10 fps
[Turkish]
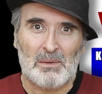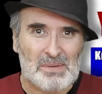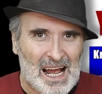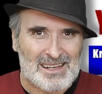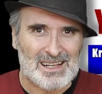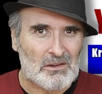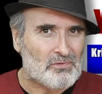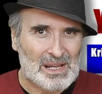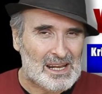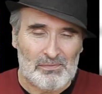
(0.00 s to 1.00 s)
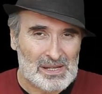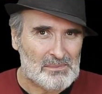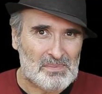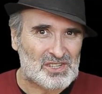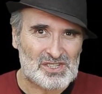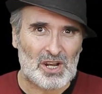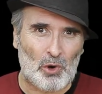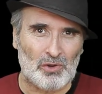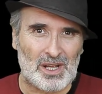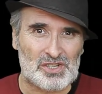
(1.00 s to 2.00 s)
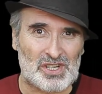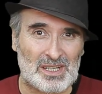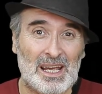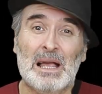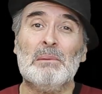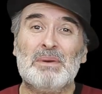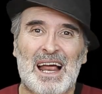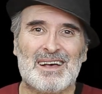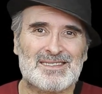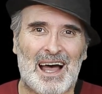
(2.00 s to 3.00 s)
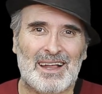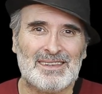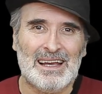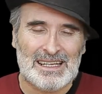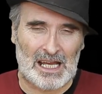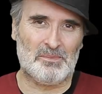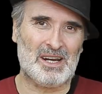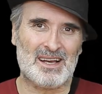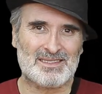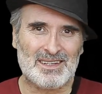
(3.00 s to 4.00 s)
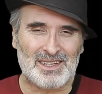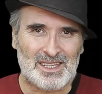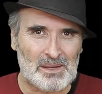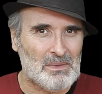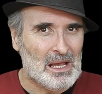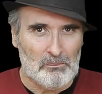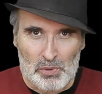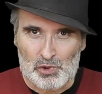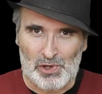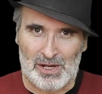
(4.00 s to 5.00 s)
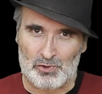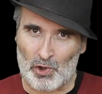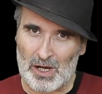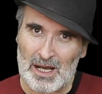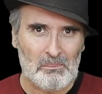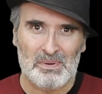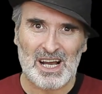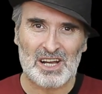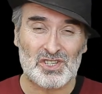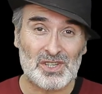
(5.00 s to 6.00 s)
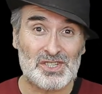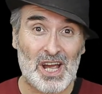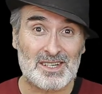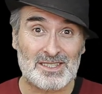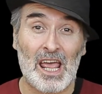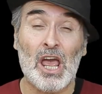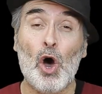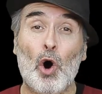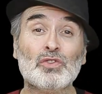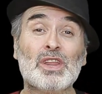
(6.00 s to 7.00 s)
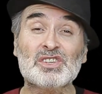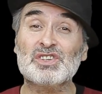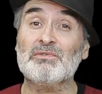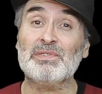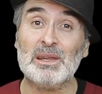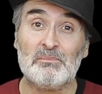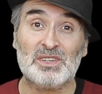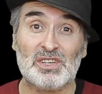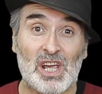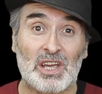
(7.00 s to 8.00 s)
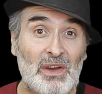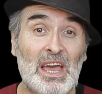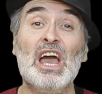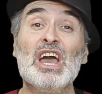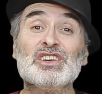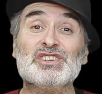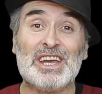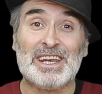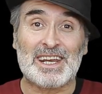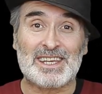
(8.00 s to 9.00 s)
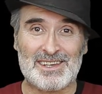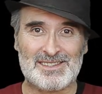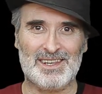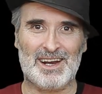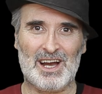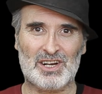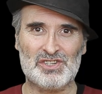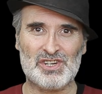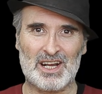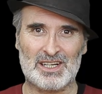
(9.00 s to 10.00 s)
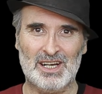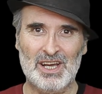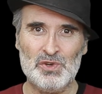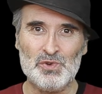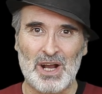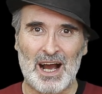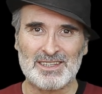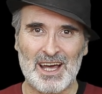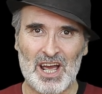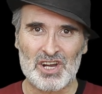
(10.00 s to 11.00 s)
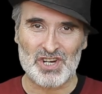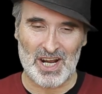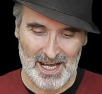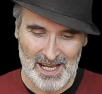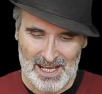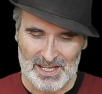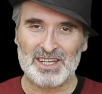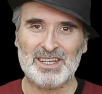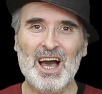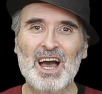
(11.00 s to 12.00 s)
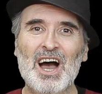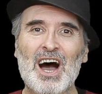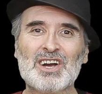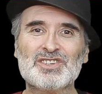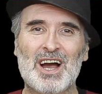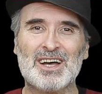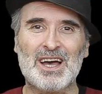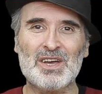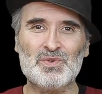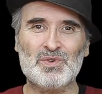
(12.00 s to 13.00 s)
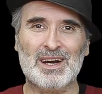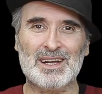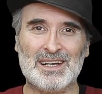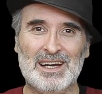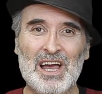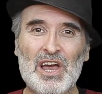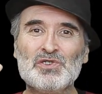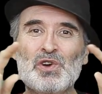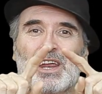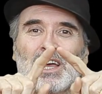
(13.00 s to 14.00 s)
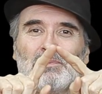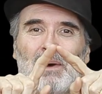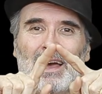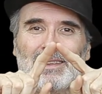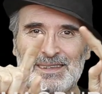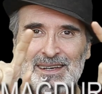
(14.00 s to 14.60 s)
Birazdan file, film bitecek onlar için. Birazdan yani birazdan dediğim bir süre sonra birkaç yıl içerisinde onlar için film bitecek ve jenerik yazıları akacak. Yukarıdan aşağı ya da aşağıdan yukarı. Yönetmen